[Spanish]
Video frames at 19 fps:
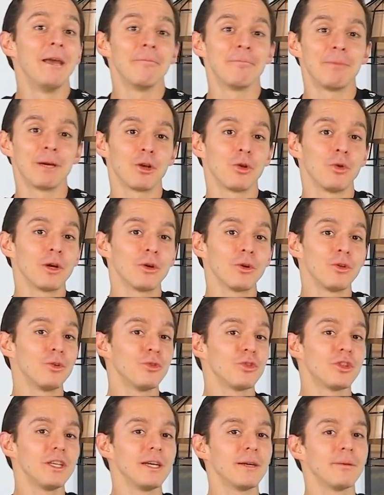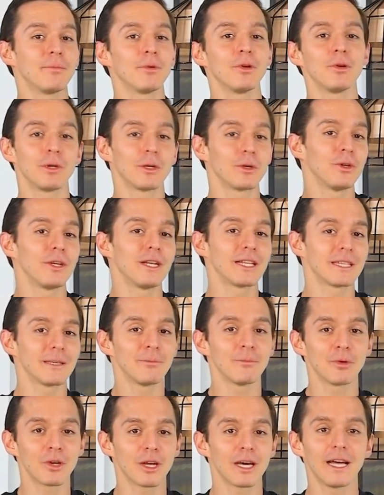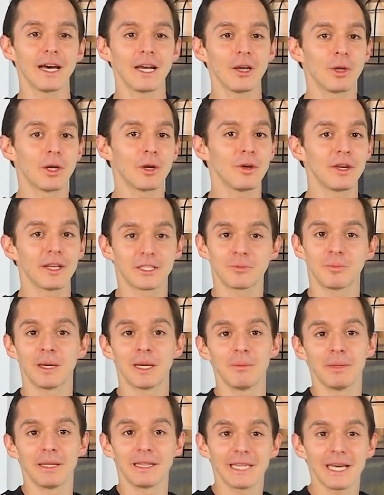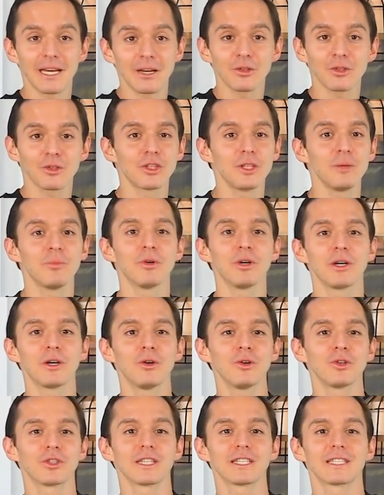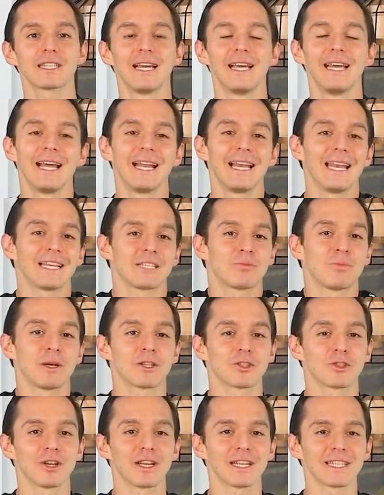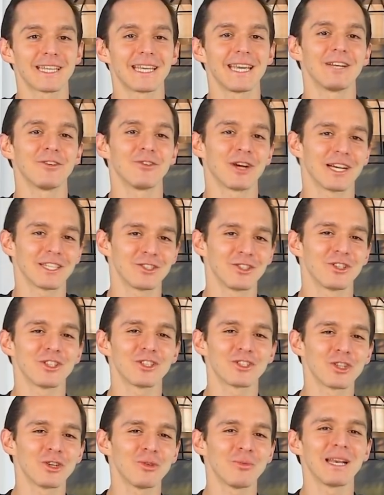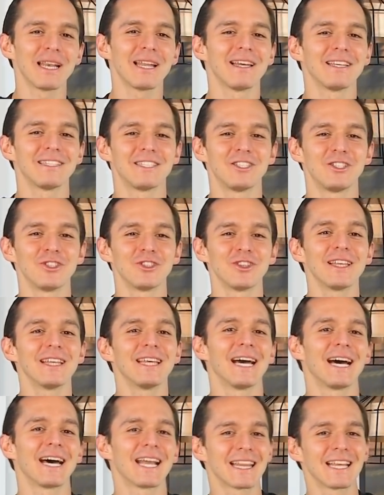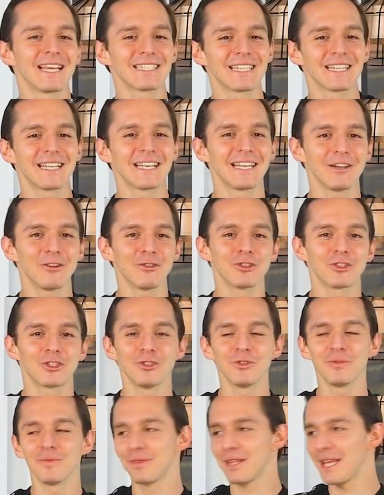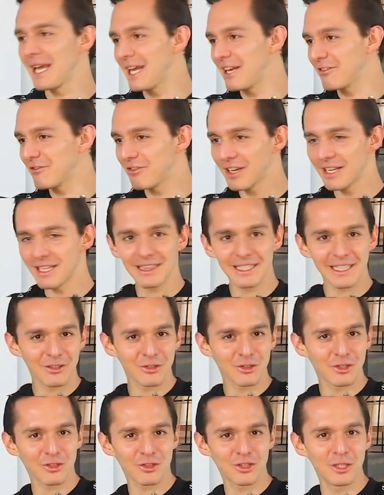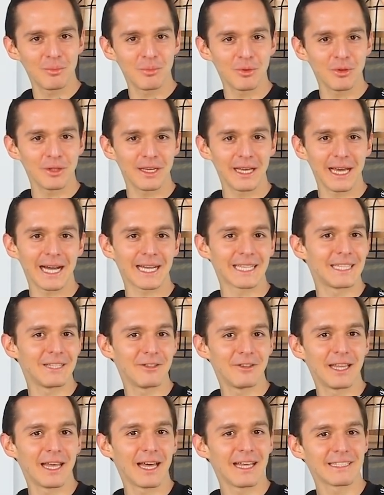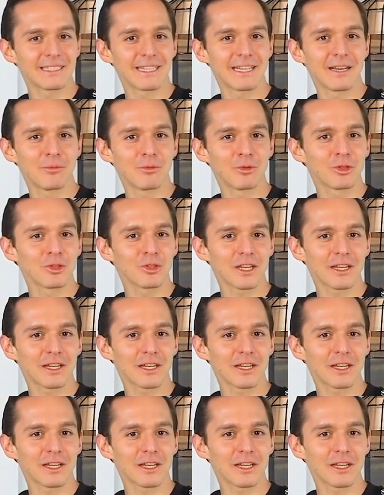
Pero luego de un tiempo, luego de una temporada, luego de experimentar otro tipo de cosas, las personas que en ocasiones toman la decisión de dejar de hacer el negocio, enfrentan otro tipo de actividades en el mundo